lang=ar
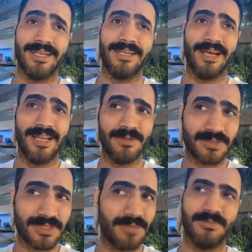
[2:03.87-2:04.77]
يعني على مود
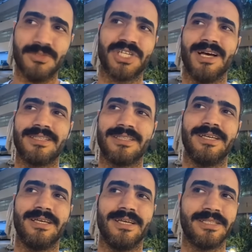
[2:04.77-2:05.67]
كم مشاهده
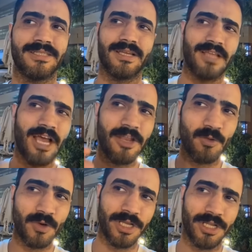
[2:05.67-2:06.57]
آه، انت
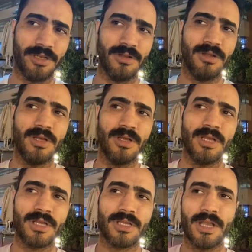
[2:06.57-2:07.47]
تعنون
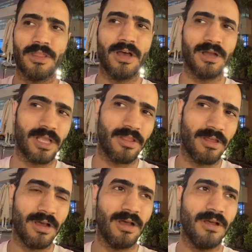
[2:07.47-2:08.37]
كذا
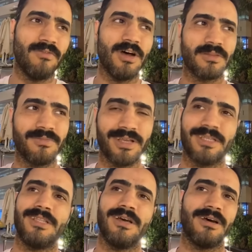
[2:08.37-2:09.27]
كذا فاطمه
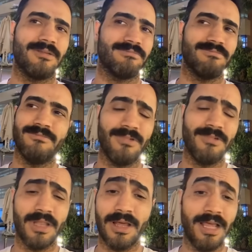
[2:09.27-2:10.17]
قيدار
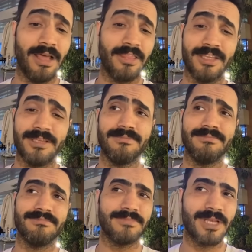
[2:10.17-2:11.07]
والله العظيم
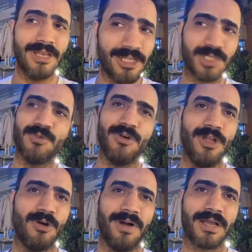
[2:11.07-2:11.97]
كلش مو
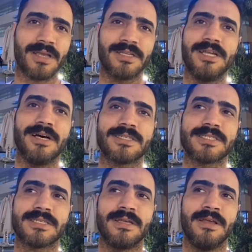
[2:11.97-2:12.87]
حلوه بحق
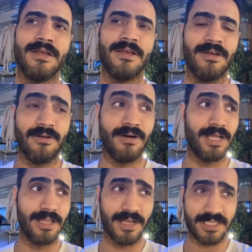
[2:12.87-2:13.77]
الناس
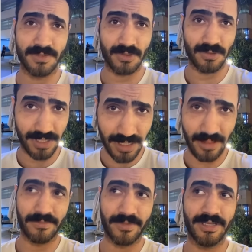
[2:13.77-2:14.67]
واحد لازم يكون عنده
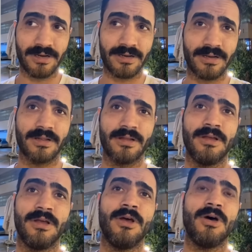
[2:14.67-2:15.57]
ضمير
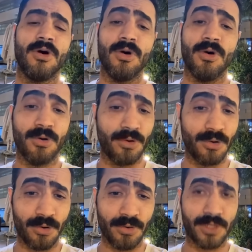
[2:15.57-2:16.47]

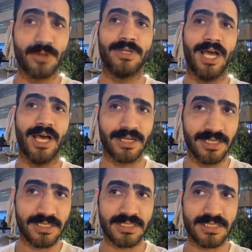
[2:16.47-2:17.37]
ويكون
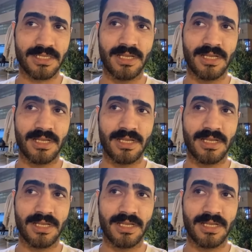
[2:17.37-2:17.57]
حريص